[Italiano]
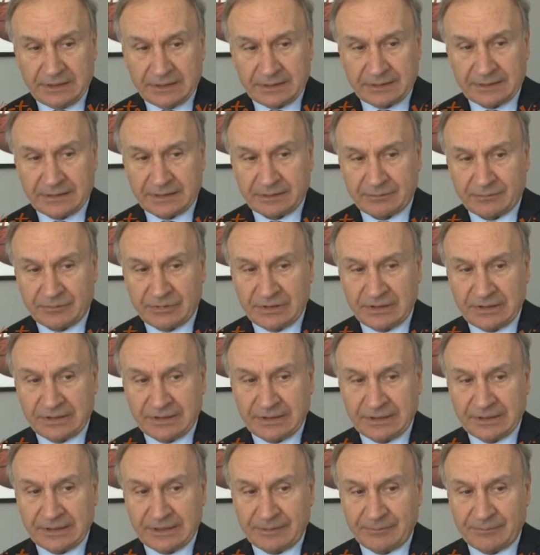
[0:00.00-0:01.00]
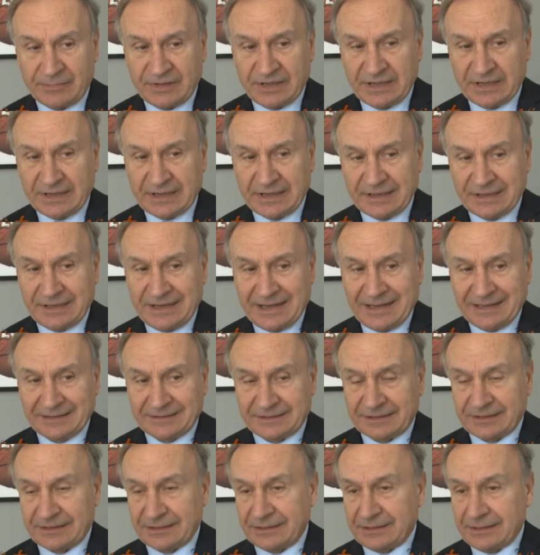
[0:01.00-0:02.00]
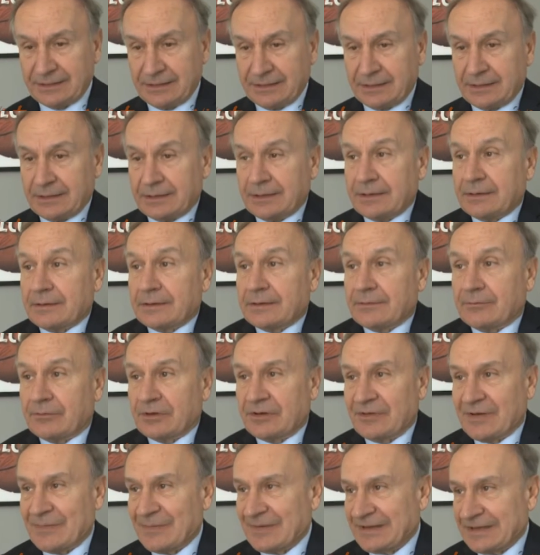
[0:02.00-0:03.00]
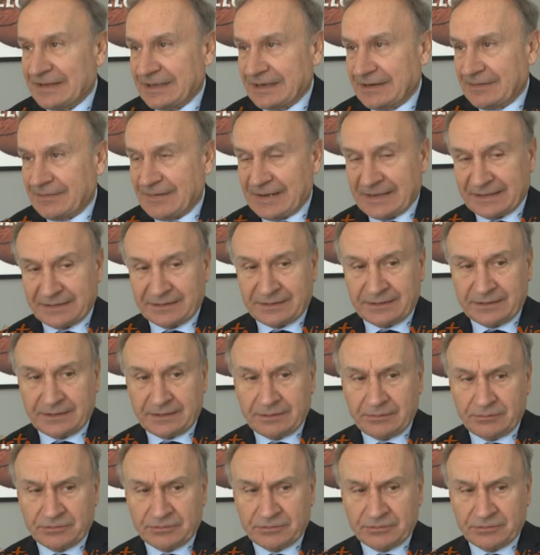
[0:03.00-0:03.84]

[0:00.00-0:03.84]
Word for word: da quelli dell'NBA agli altri, volevamo andare avanti.